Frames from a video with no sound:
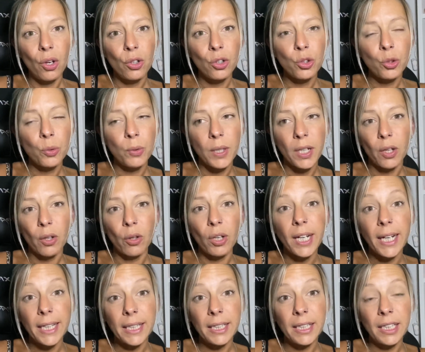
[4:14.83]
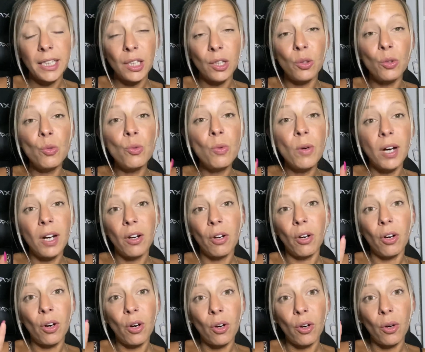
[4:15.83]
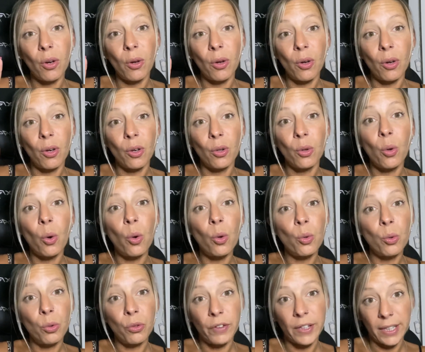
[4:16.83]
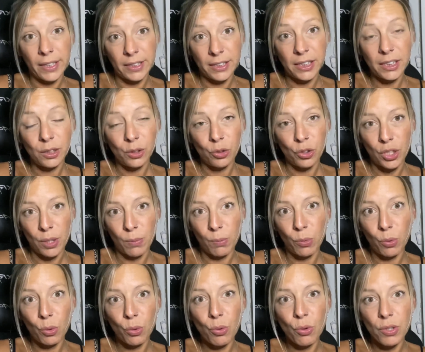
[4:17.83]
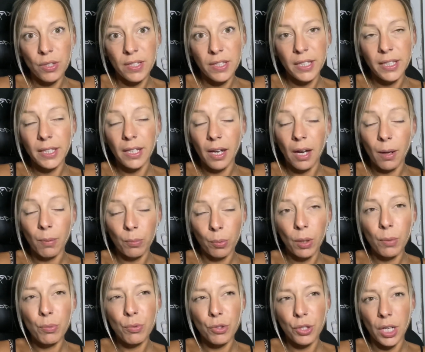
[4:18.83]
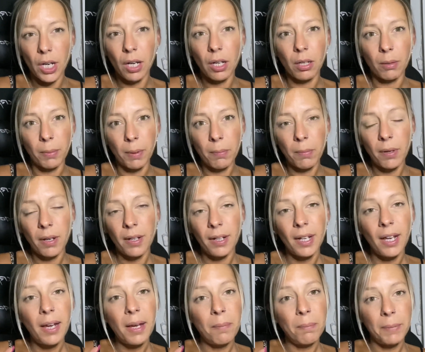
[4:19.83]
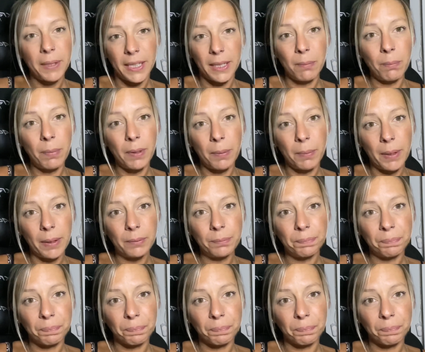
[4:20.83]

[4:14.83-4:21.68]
cuir euh, grainé ou alors euh, croco vernis que j'aime beaucoup aussi qui est un poil plus cher quand même mais qui me plaît bien